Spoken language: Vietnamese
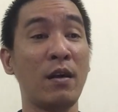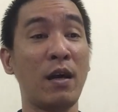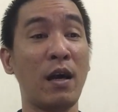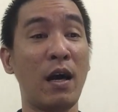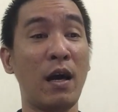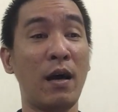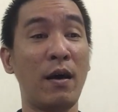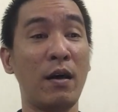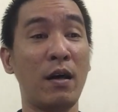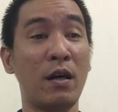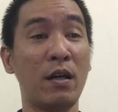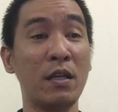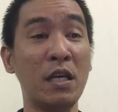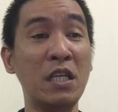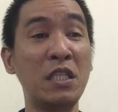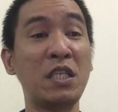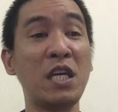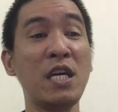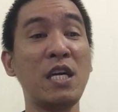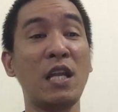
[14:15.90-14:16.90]
À,
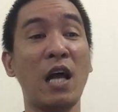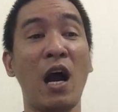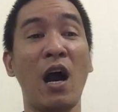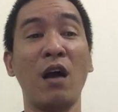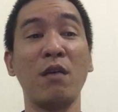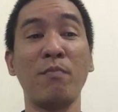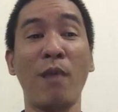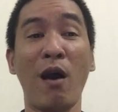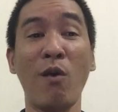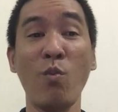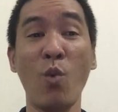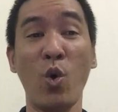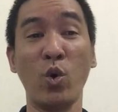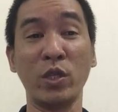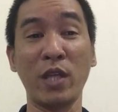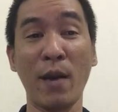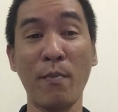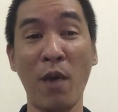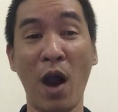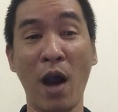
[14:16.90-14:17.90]
địa chi là hợi mão
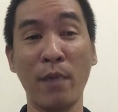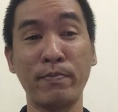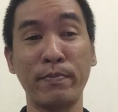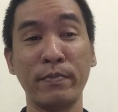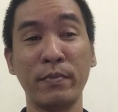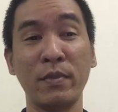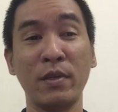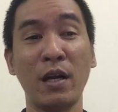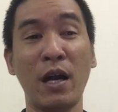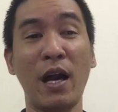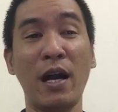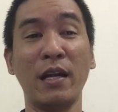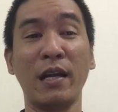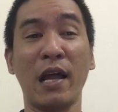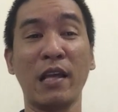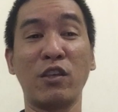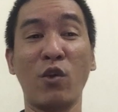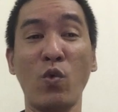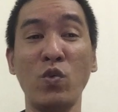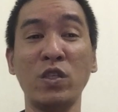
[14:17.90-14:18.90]
mùi tam hợp, à,
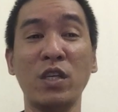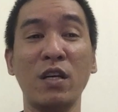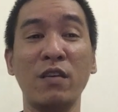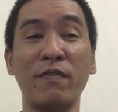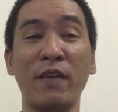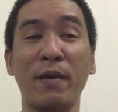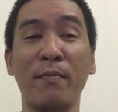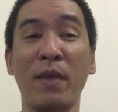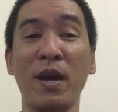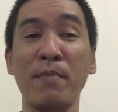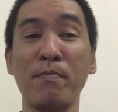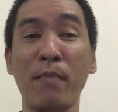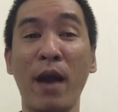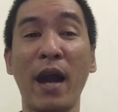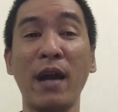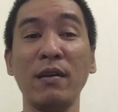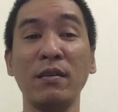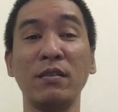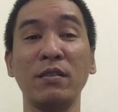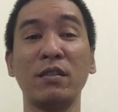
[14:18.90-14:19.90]
là chủ sự về may
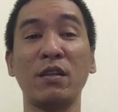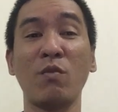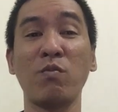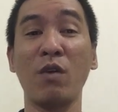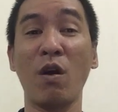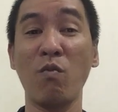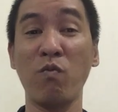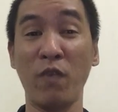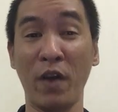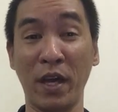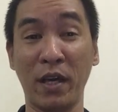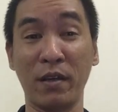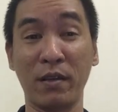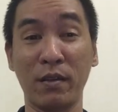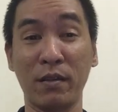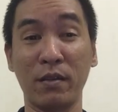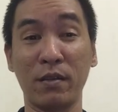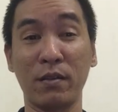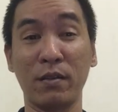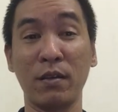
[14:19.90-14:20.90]
mắn trong công việc,
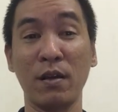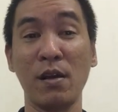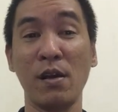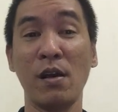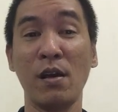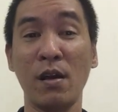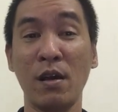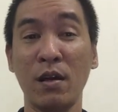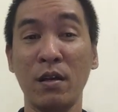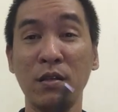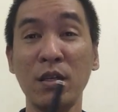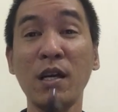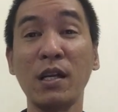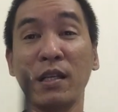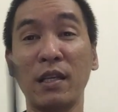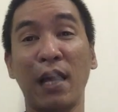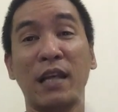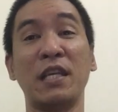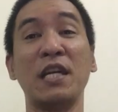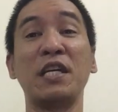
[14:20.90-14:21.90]
nhất
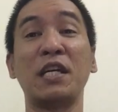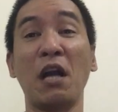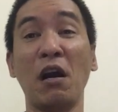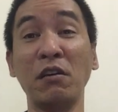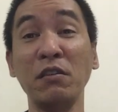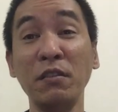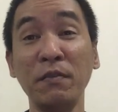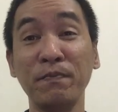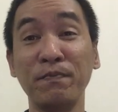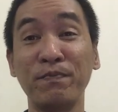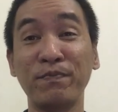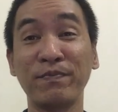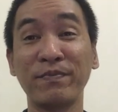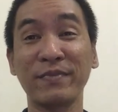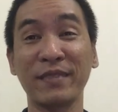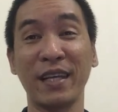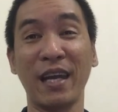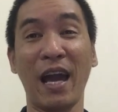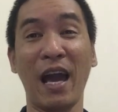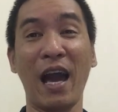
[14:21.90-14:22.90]
là thi cử,
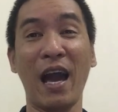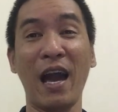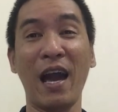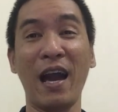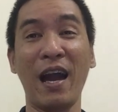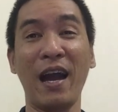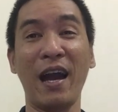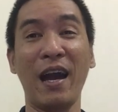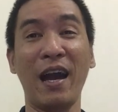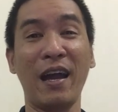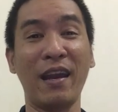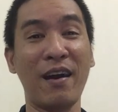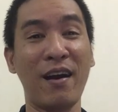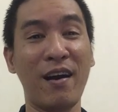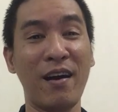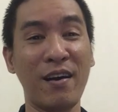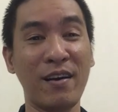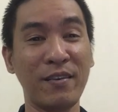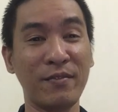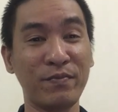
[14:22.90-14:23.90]
à
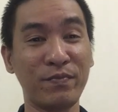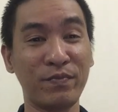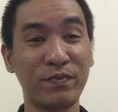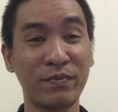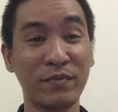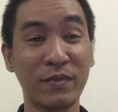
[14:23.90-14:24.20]
đó